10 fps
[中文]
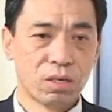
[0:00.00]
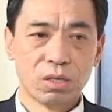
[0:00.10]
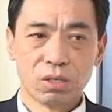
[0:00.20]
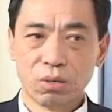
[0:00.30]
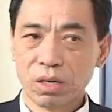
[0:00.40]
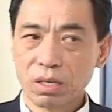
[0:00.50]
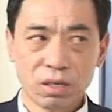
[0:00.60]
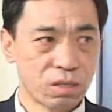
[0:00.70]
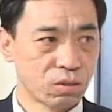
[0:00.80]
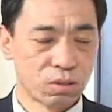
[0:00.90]
抽烟、喝
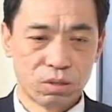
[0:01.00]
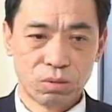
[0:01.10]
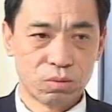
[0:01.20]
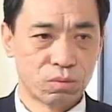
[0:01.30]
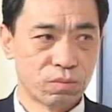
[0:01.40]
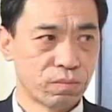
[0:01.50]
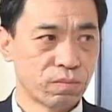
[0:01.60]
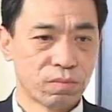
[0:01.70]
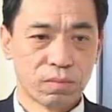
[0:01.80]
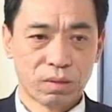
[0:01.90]
酒、吸毒、
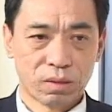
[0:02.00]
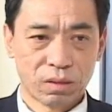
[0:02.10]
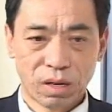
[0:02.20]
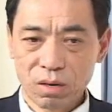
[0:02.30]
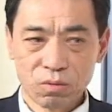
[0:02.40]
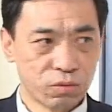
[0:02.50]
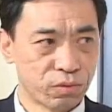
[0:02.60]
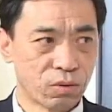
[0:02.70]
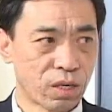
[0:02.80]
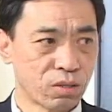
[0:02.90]
贪污腐
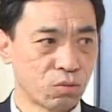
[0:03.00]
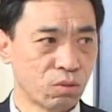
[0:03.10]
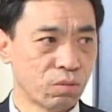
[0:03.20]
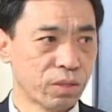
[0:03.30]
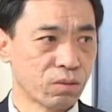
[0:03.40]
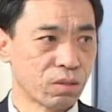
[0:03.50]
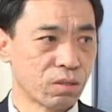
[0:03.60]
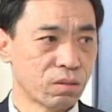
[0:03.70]
化是绝对没有的，